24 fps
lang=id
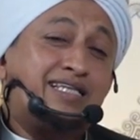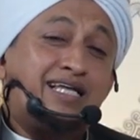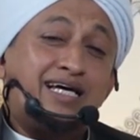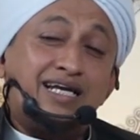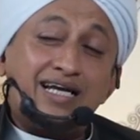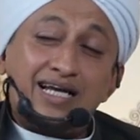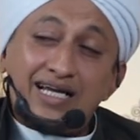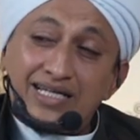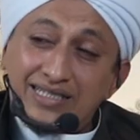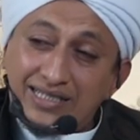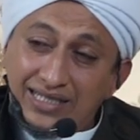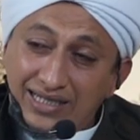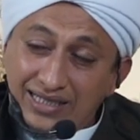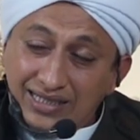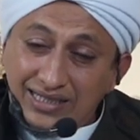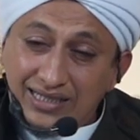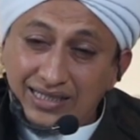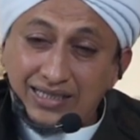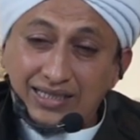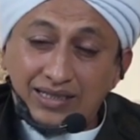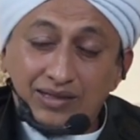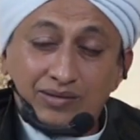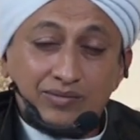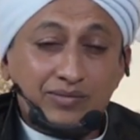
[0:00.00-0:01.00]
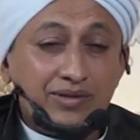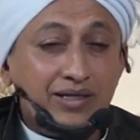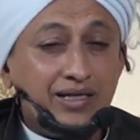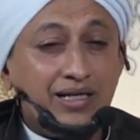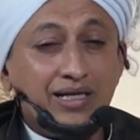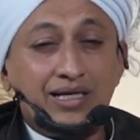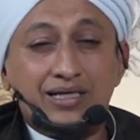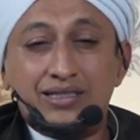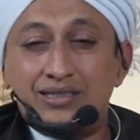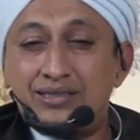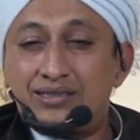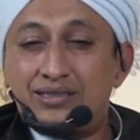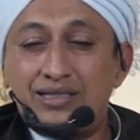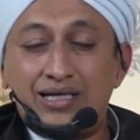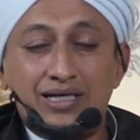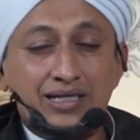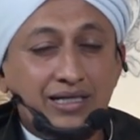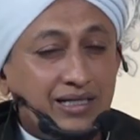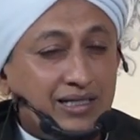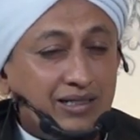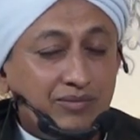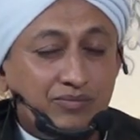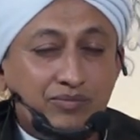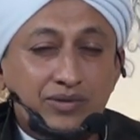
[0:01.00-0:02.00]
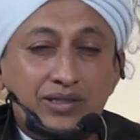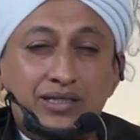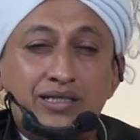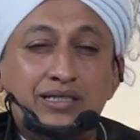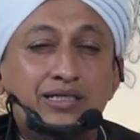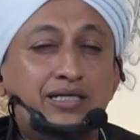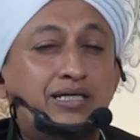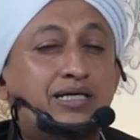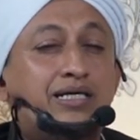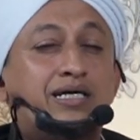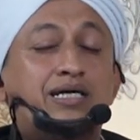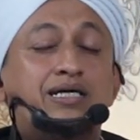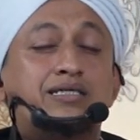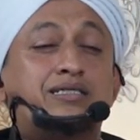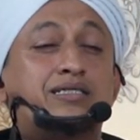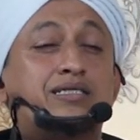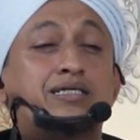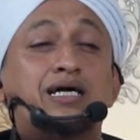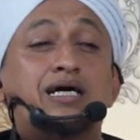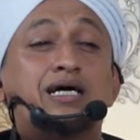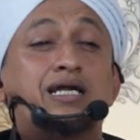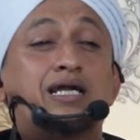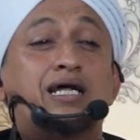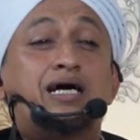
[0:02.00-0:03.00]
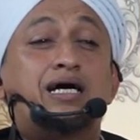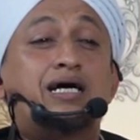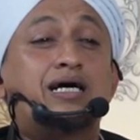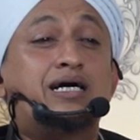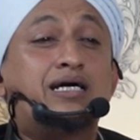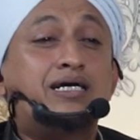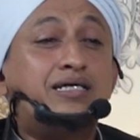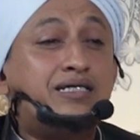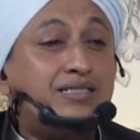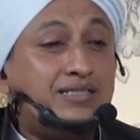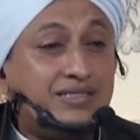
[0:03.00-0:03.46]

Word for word: Anda datangi bilang saya kepingin nikah sekarang.